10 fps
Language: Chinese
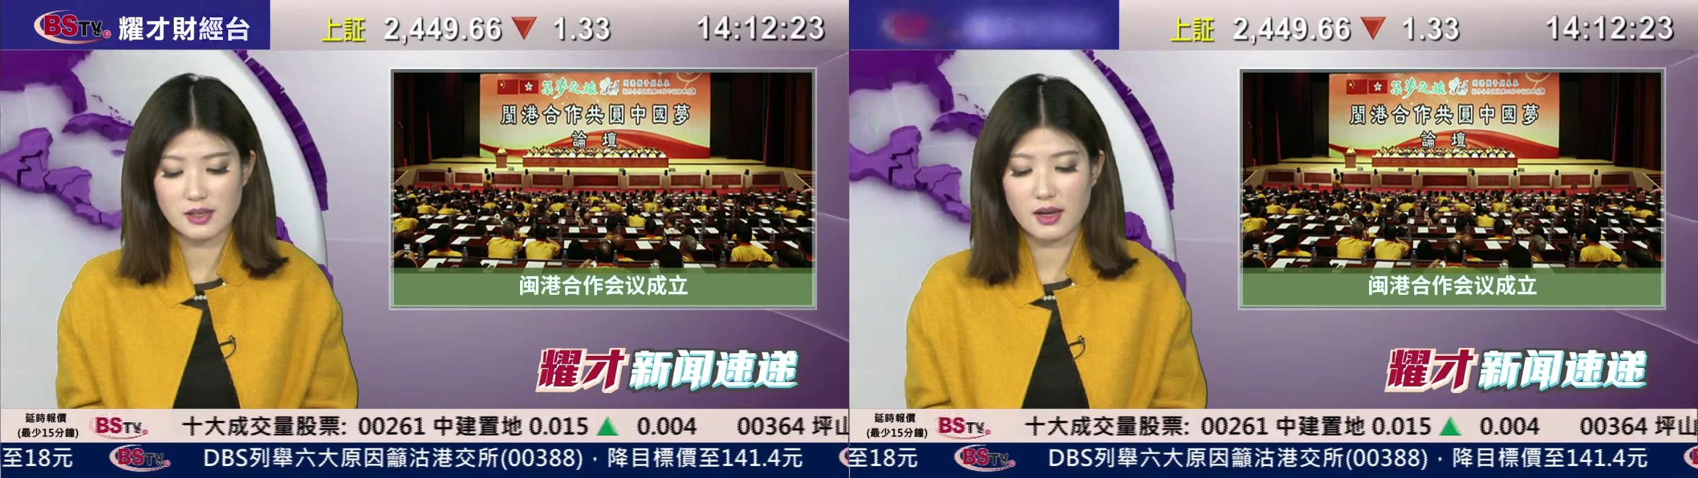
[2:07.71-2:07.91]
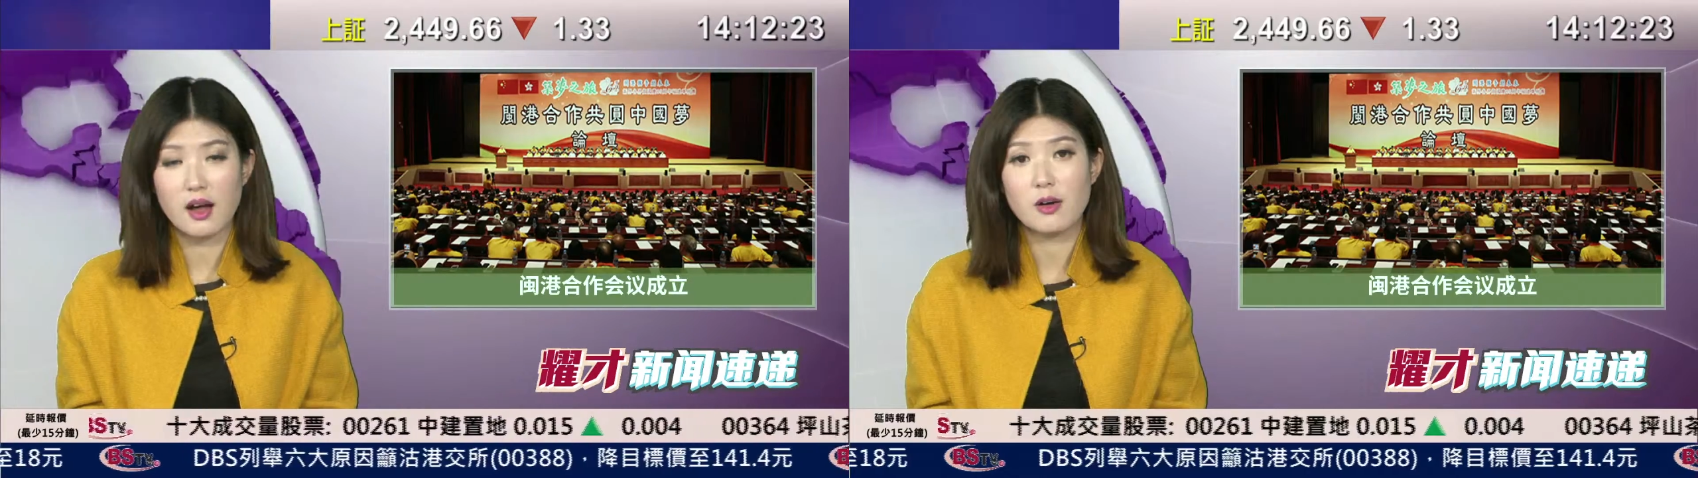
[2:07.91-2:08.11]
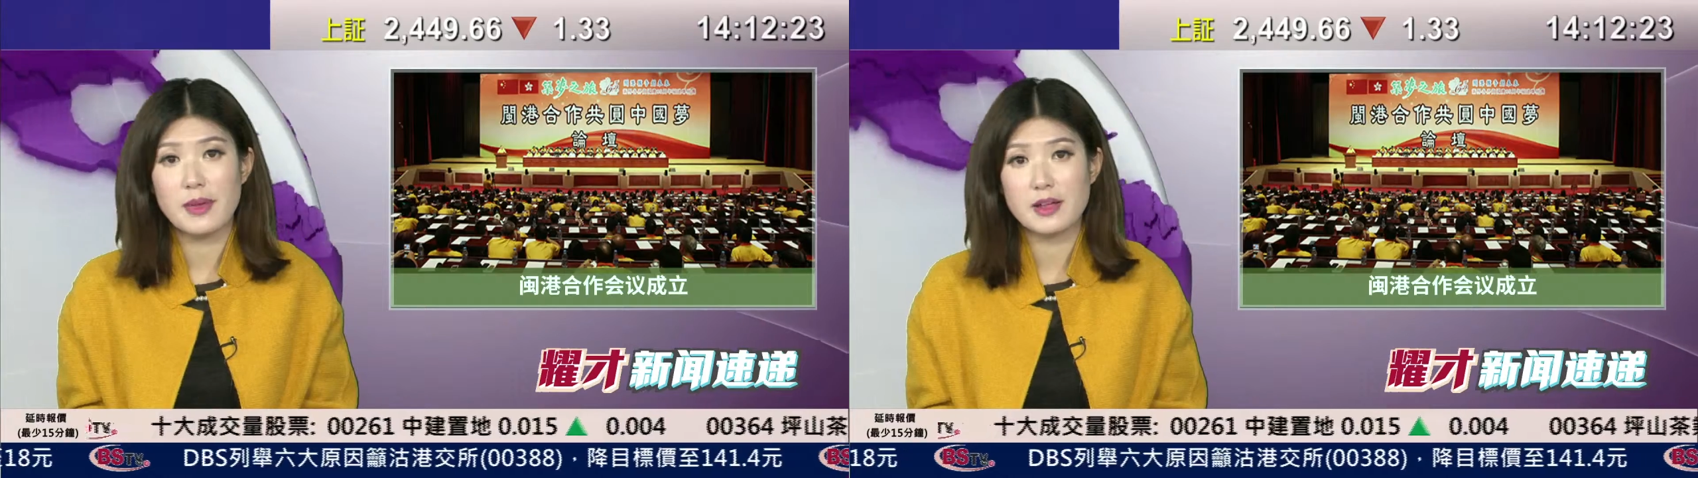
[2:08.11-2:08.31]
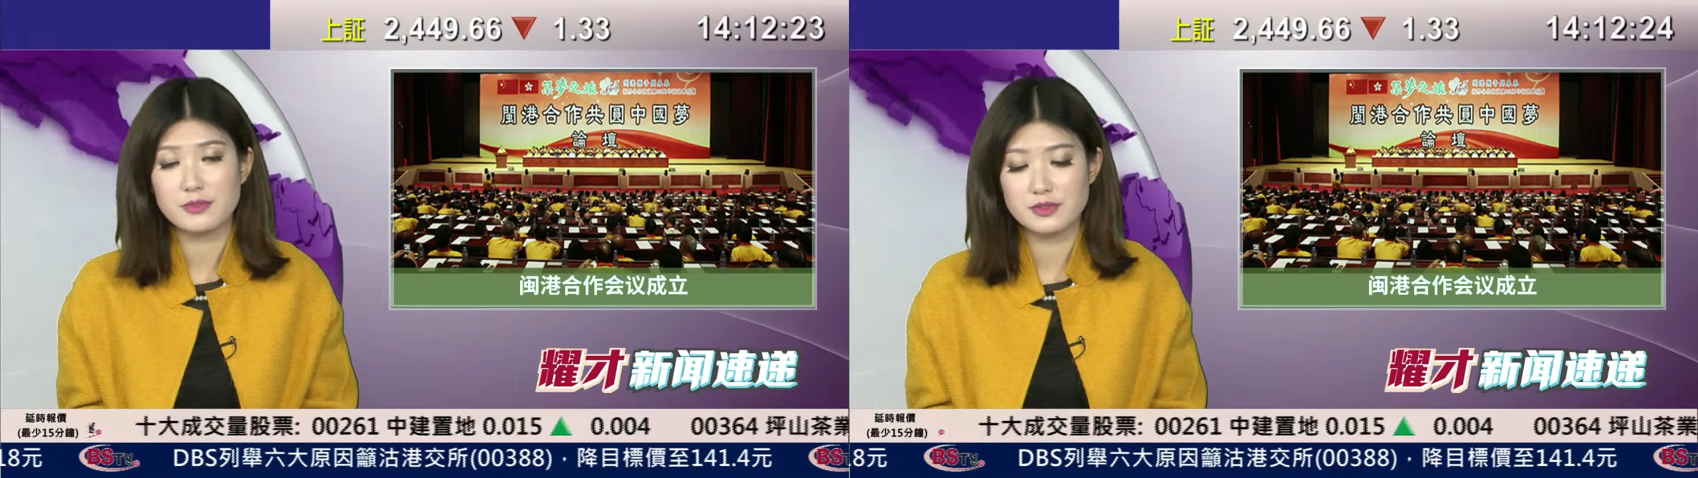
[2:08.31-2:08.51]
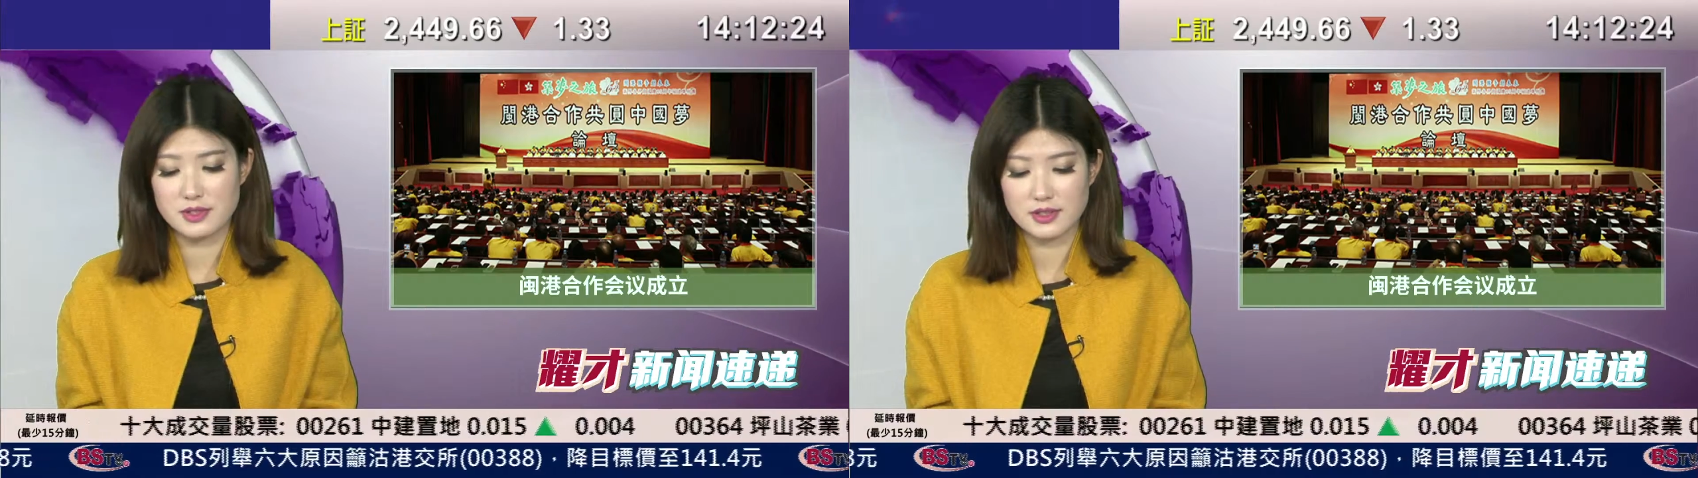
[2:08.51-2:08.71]
港澳办
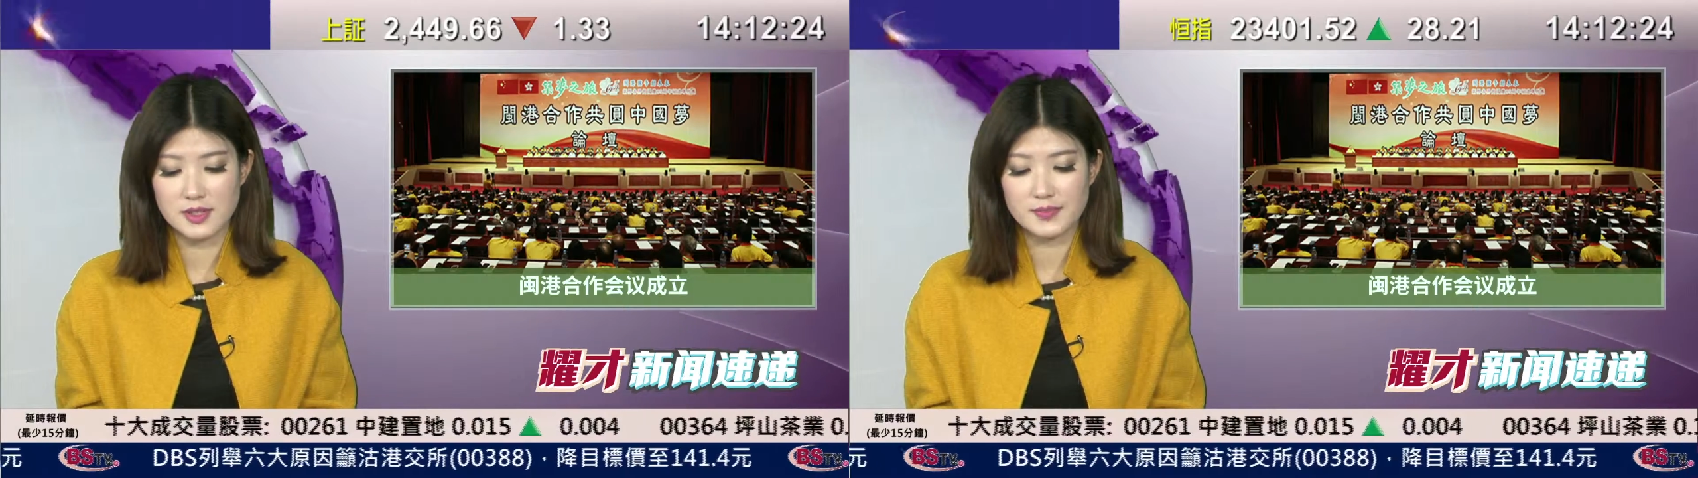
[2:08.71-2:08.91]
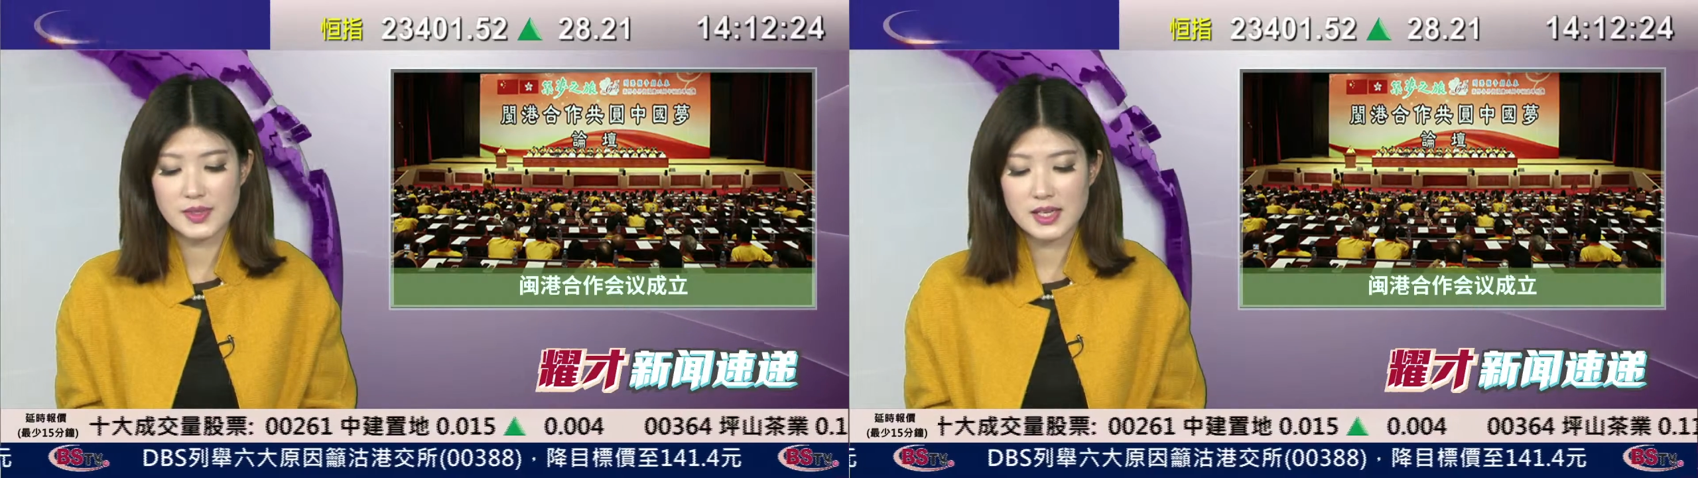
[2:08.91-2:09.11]
负责。